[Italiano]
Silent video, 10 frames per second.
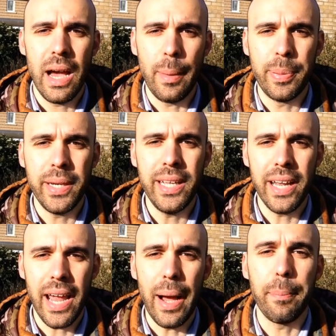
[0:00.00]

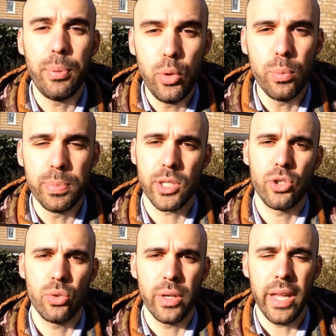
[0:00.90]
aprire a più
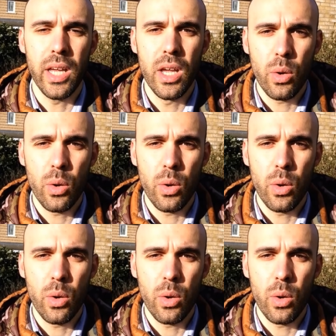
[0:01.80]
persone